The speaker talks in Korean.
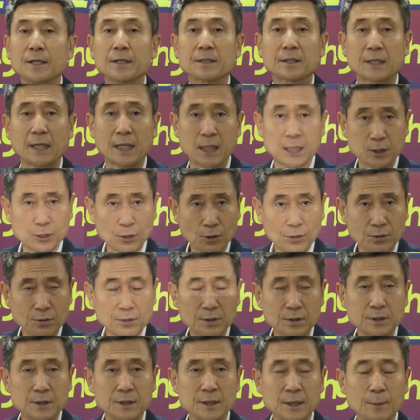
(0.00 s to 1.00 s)

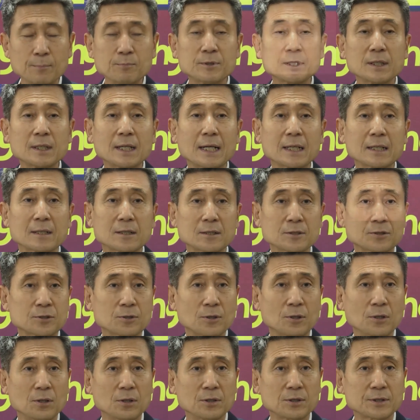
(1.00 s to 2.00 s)
계속 넘쳐날
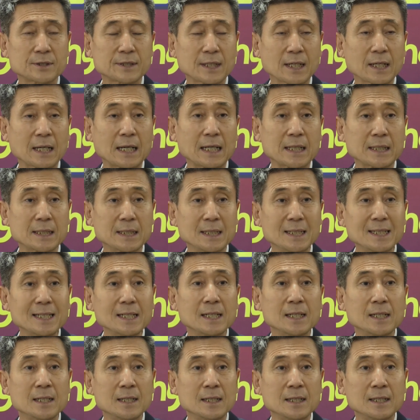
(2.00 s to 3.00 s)
것으로
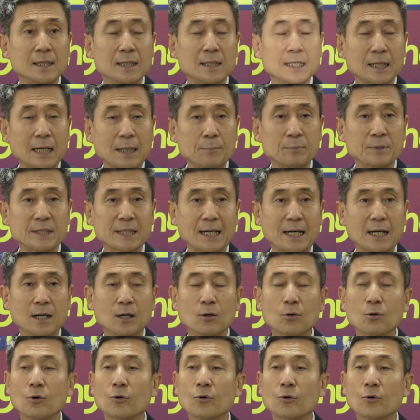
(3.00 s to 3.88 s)
생각을 합니다.